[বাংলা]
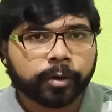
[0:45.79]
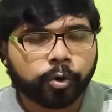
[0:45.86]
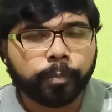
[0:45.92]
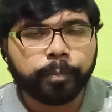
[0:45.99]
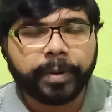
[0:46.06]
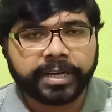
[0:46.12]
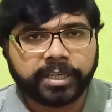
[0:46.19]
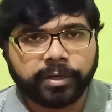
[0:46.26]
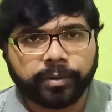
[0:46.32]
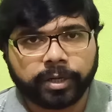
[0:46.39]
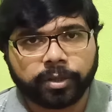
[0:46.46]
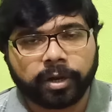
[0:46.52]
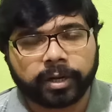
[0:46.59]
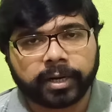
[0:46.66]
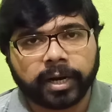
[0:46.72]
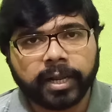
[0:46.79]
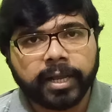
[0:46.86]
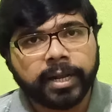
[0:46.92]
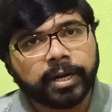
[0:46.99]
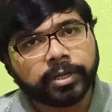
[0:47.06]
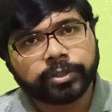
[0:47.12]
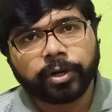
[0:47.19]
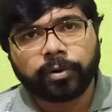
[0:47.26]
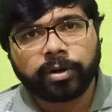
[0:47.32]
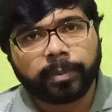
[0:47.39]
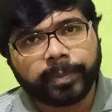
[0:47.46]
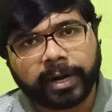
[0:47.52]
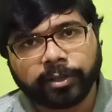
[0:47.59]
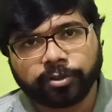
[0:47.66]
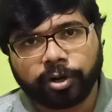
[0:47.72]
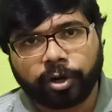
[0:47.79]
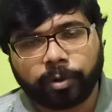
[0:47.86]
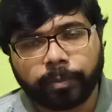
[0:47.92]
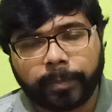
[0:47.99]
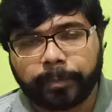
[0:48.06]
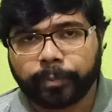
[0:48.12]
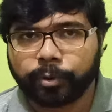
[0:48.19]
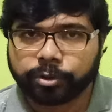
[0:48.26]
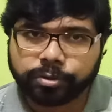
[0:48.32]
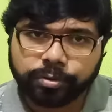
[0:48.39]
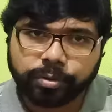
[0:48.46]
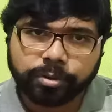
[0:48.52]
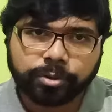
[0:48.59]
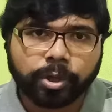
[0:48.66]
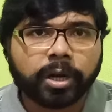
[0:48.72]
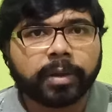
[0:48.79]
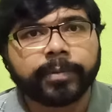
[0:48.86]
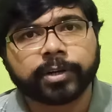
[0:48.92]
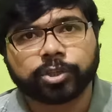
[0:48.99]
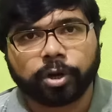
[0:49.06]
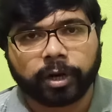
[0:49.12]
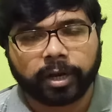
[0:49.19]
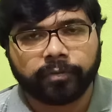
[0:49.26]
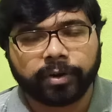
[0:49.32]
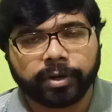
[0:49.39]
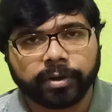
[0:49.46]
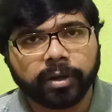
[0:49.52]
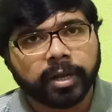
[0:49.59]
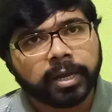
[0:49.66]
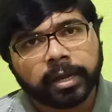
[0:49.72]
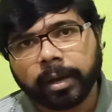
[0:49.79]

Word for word: খুব বেশি করে দরকার সেগুলো আমরা আলোচনা করবো প্রশ্নোত্তর এবং ছকের ভিডিও